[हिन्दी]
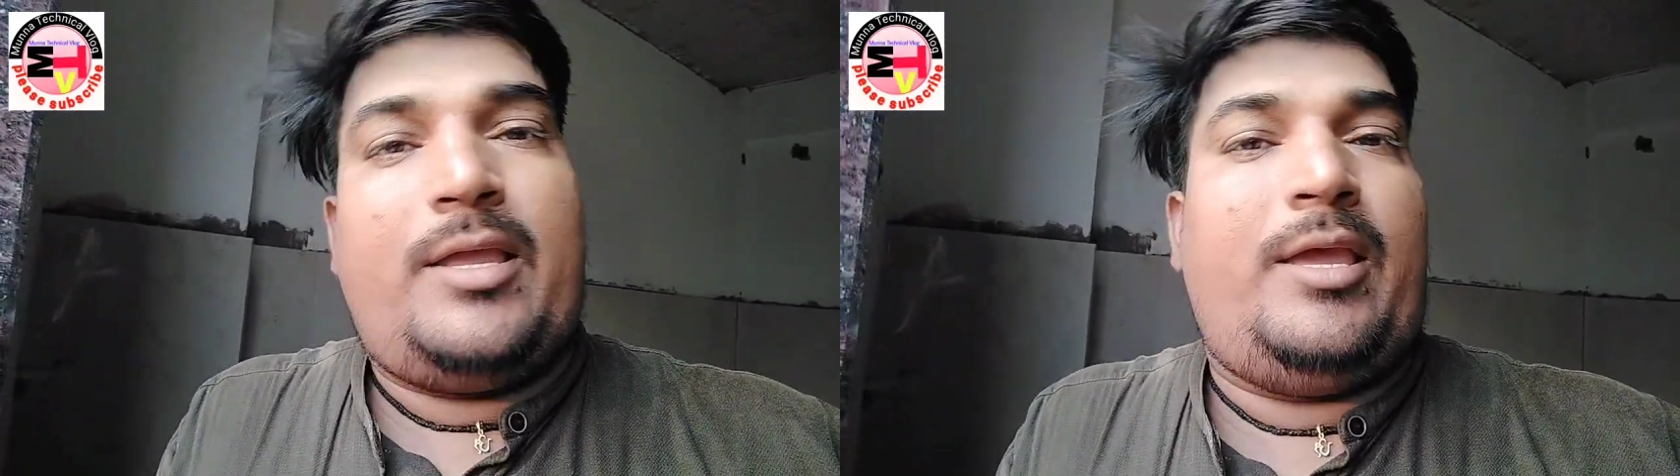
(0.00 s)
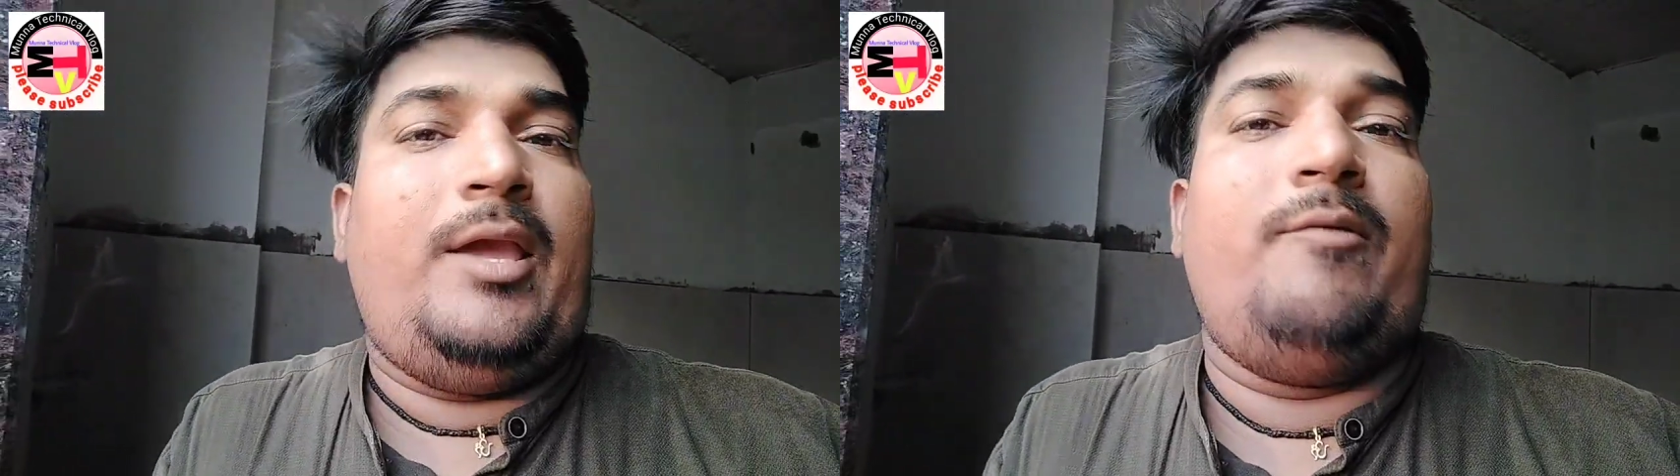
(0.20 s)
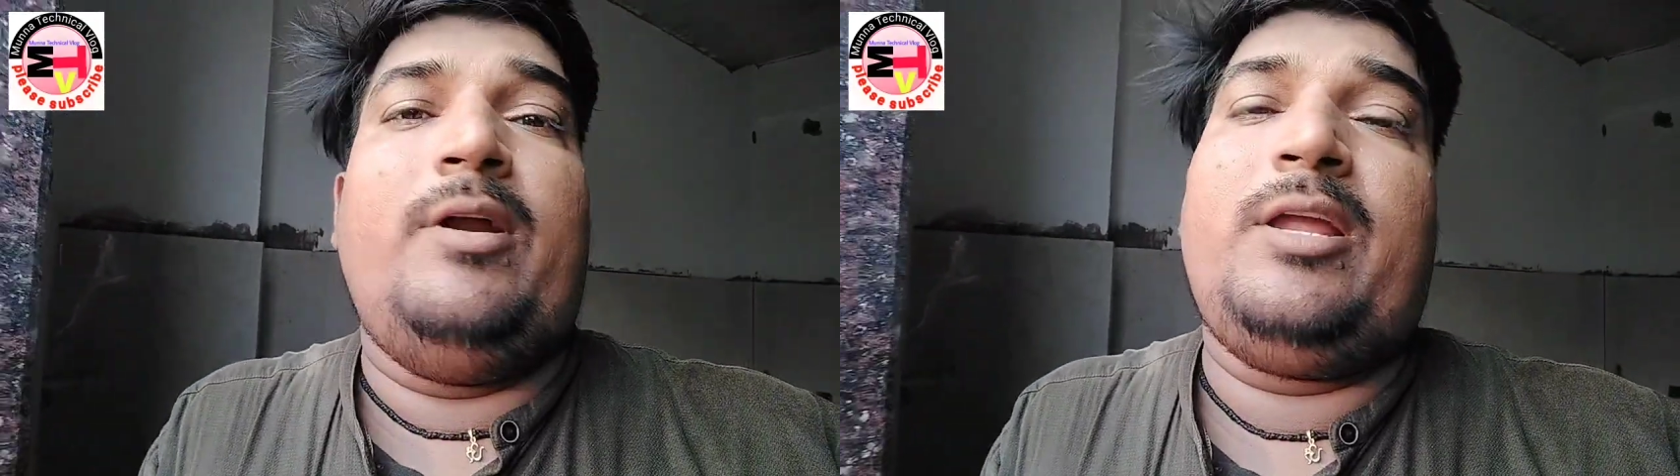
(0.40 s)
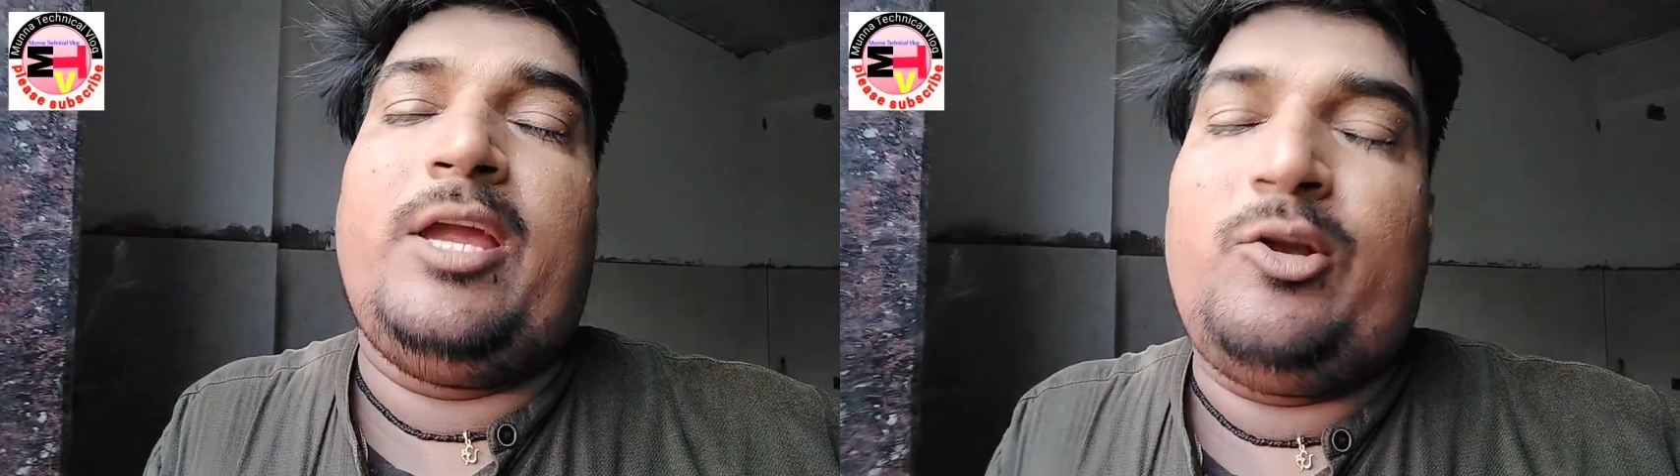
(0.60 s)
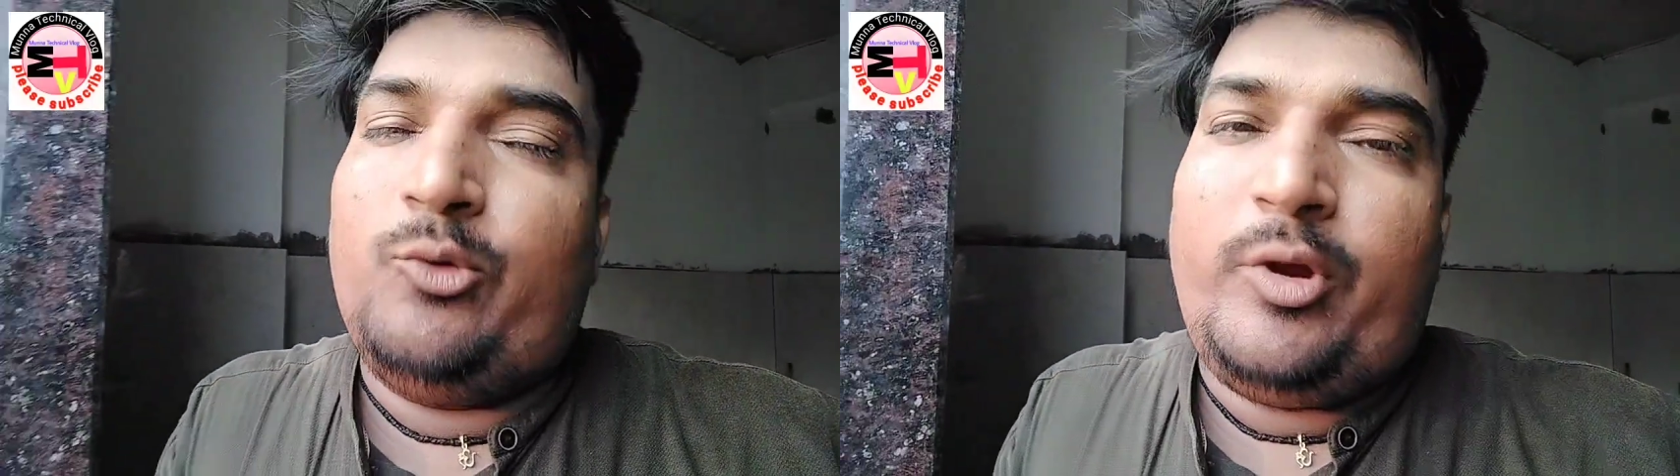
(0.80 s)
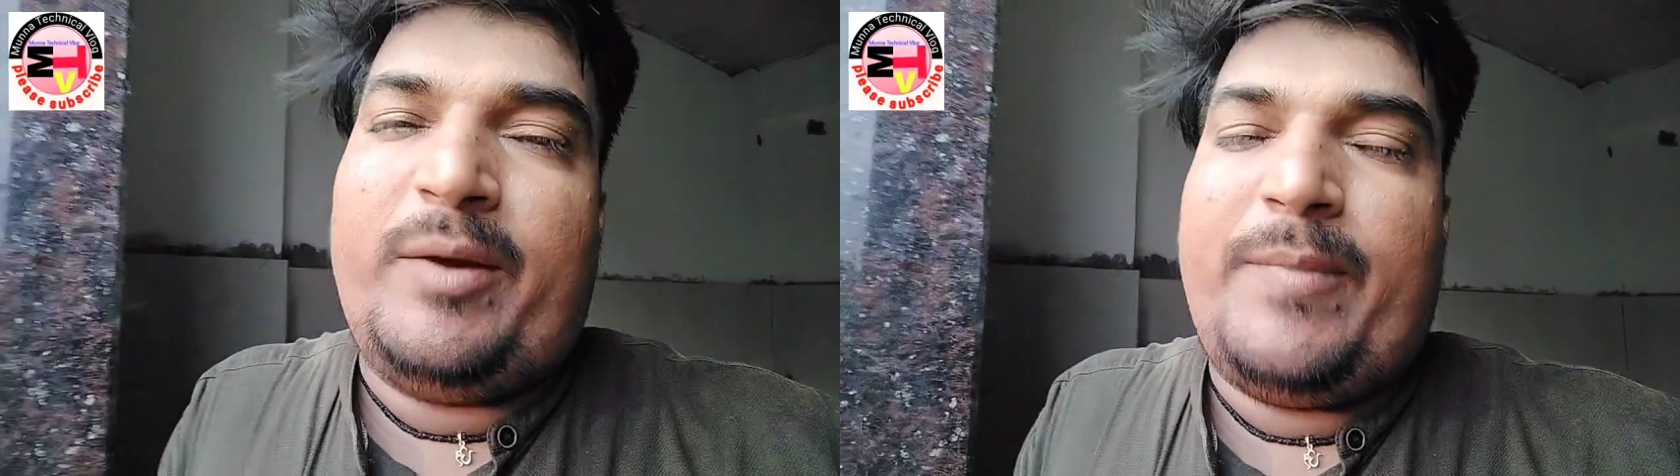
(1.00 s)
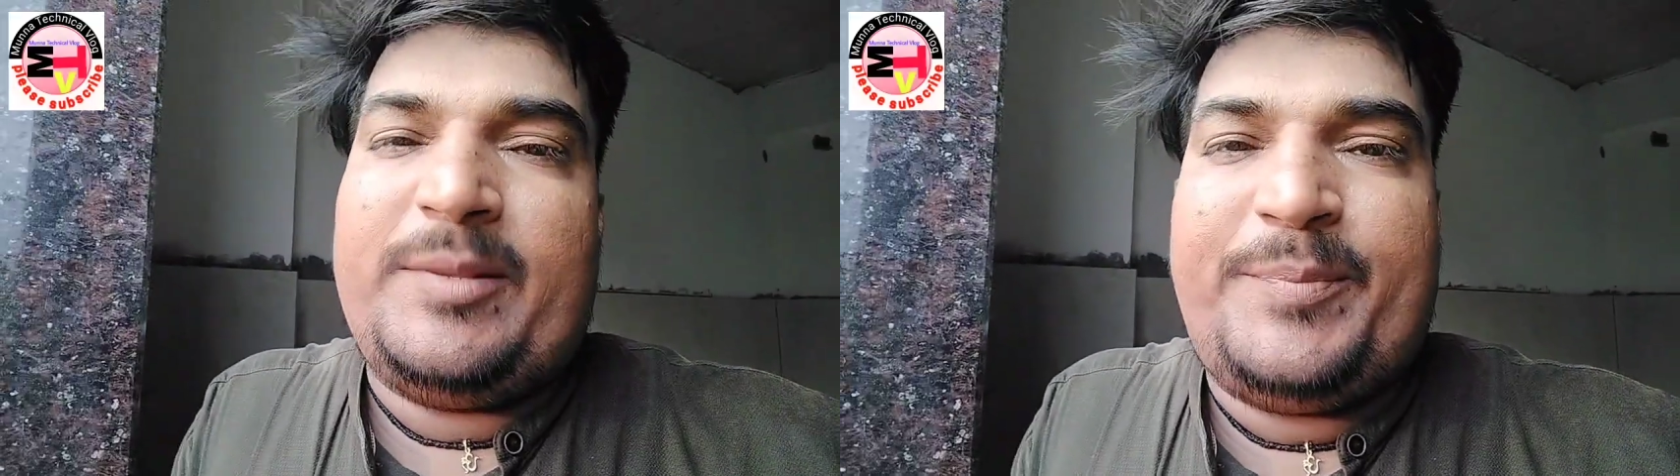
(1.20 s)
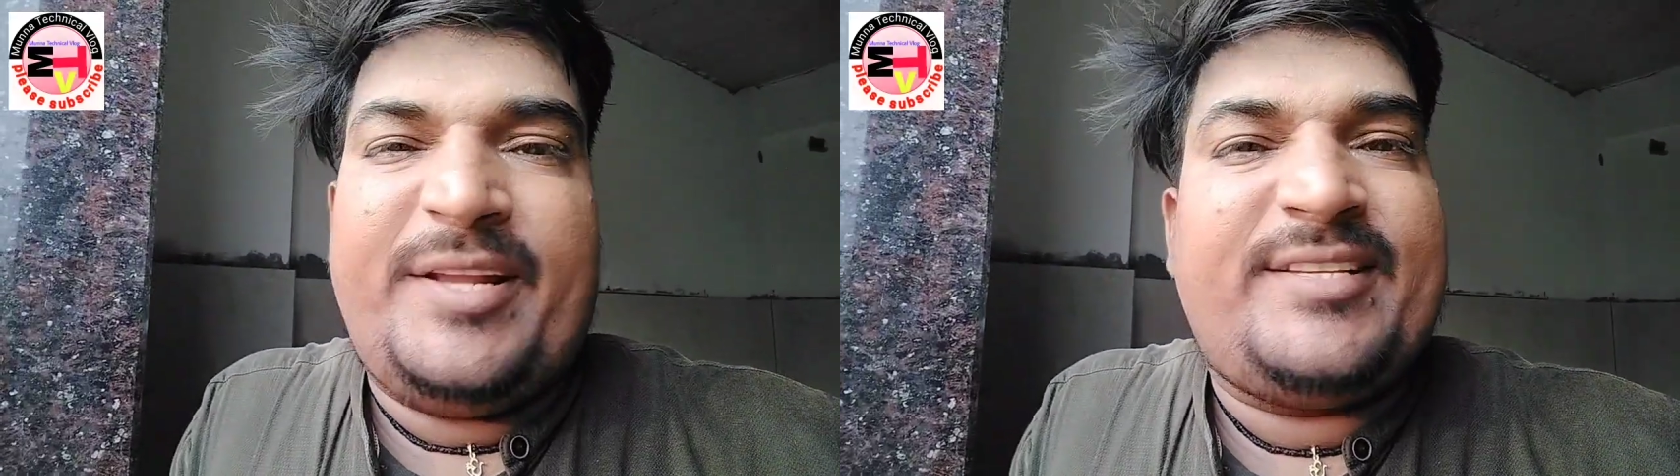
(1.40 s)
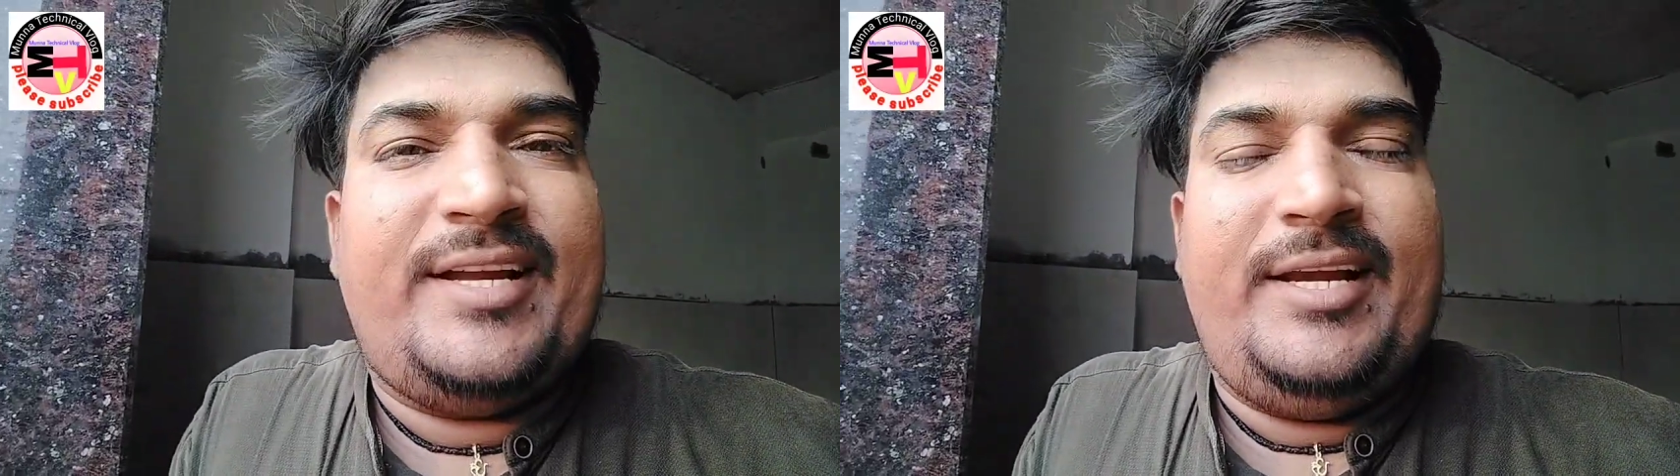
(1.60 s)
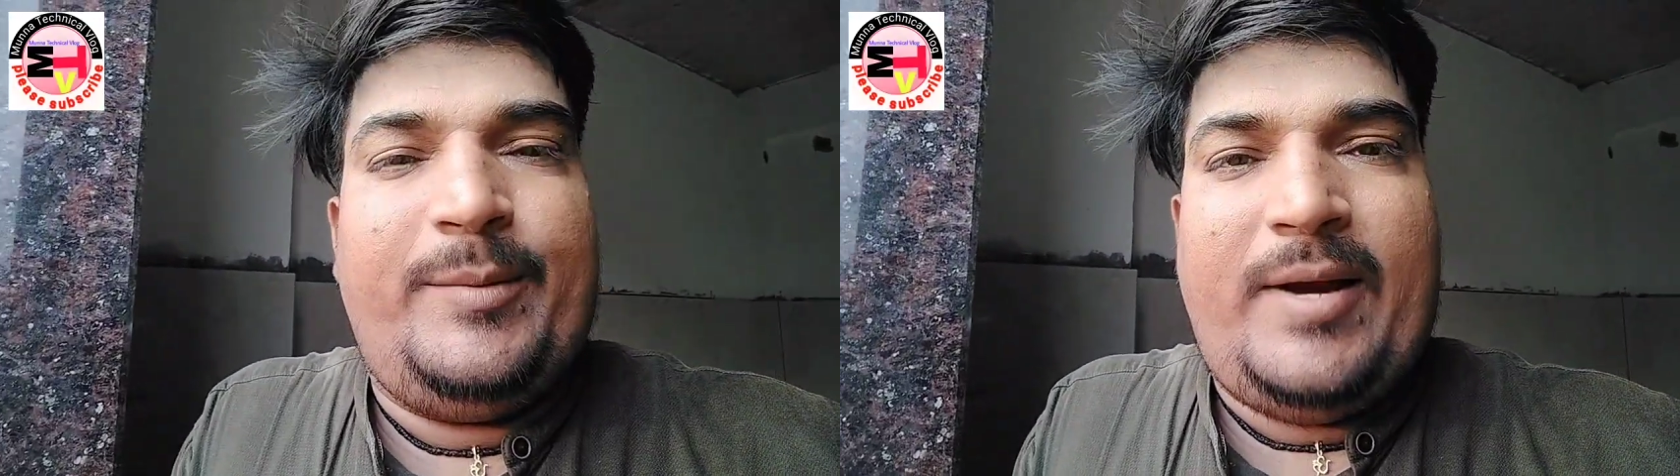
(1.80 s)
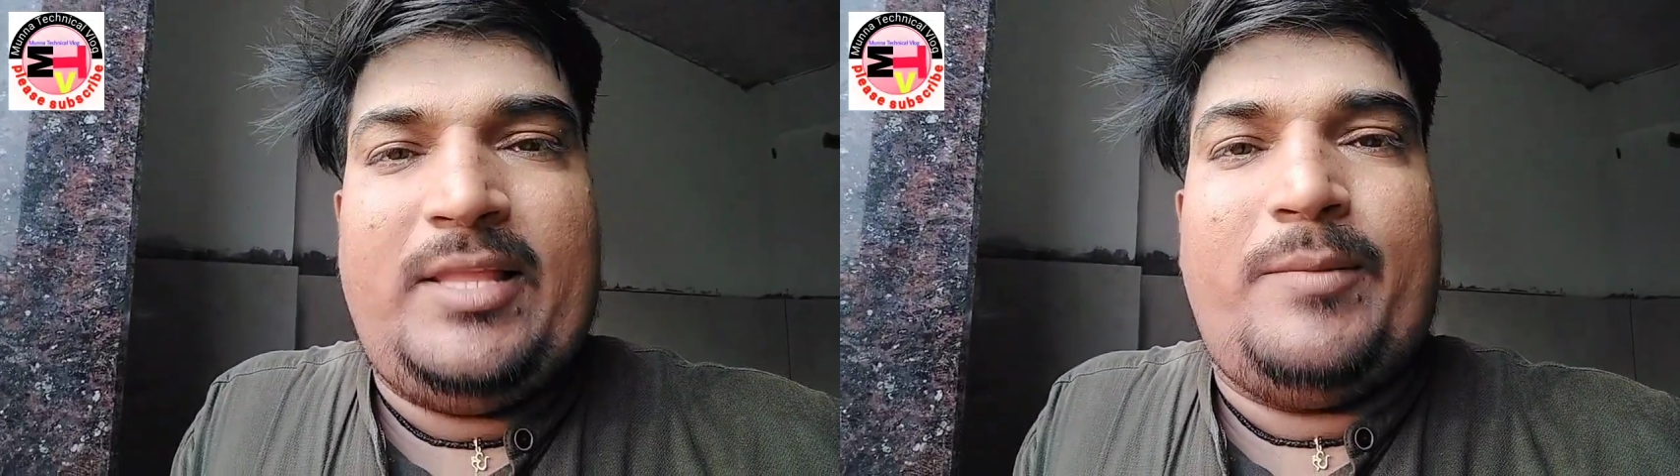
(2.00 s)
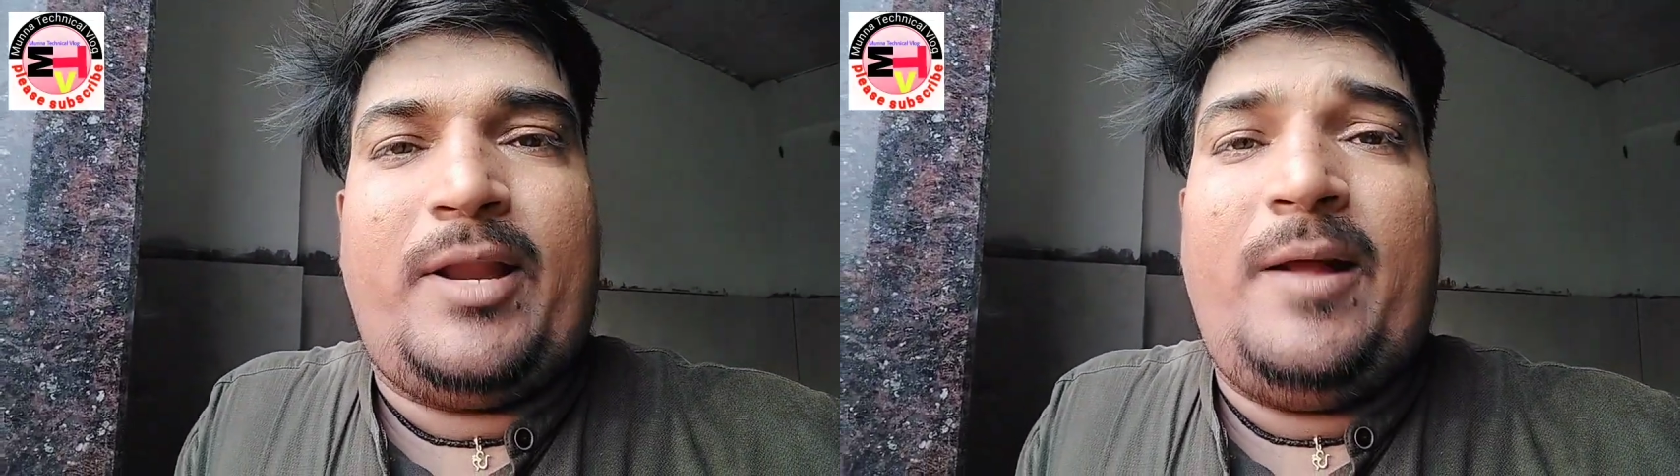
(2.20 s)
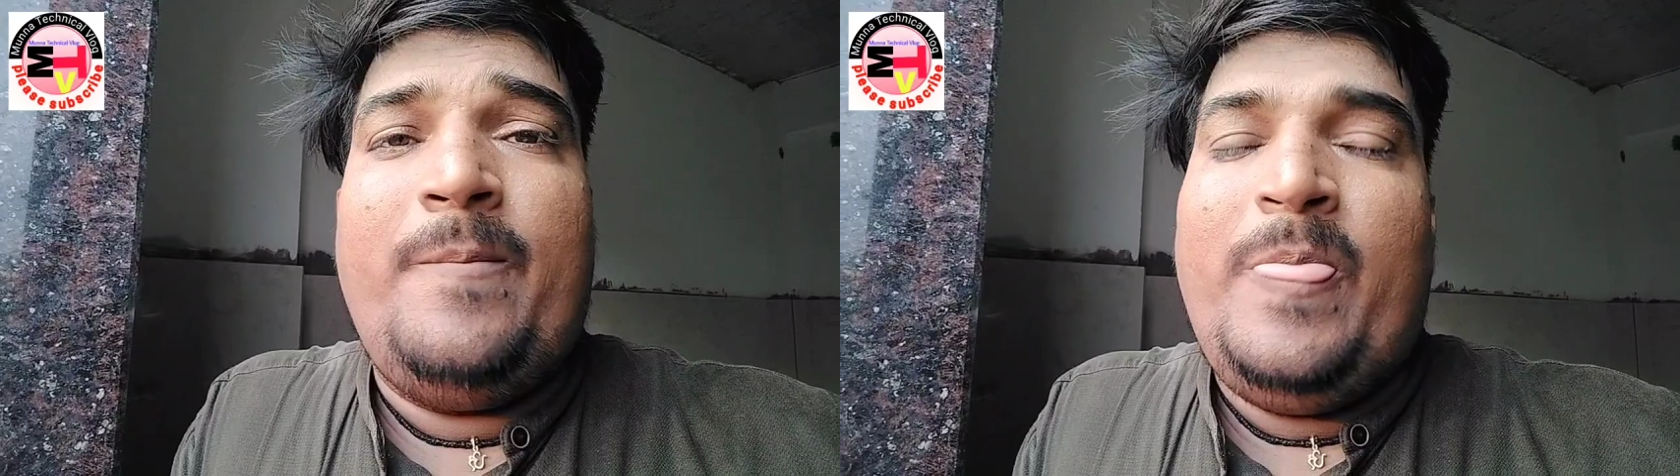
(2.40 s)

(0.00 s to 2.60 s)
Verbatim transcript: के वन के टू को एक बार प्रेस करने के बाद हमारा